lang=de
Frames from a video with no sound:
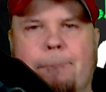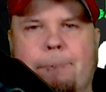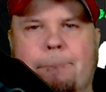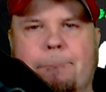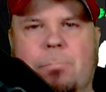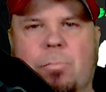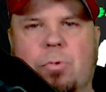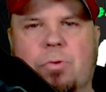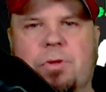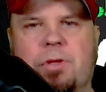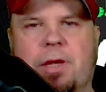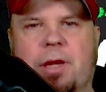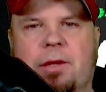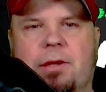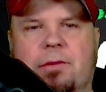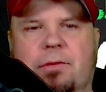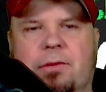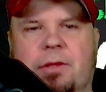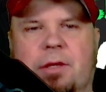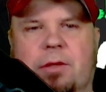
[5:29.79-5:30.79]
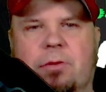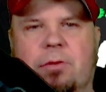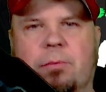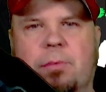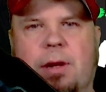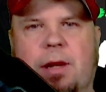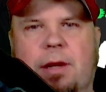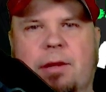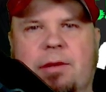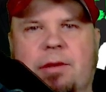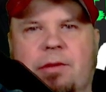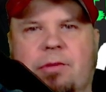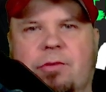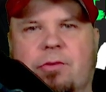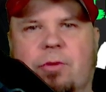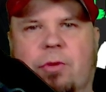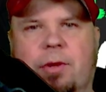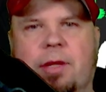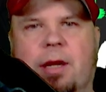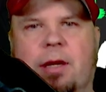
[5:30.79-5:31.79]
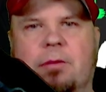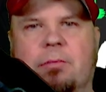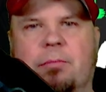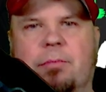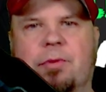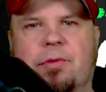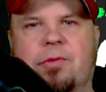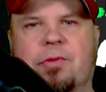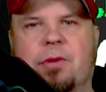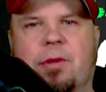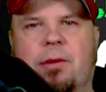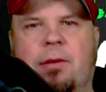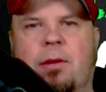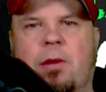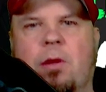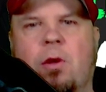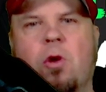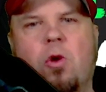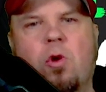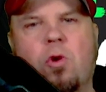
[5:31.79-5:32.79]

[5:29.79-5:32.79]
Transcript: modernisiert, um halt die Story halt ein bisschen,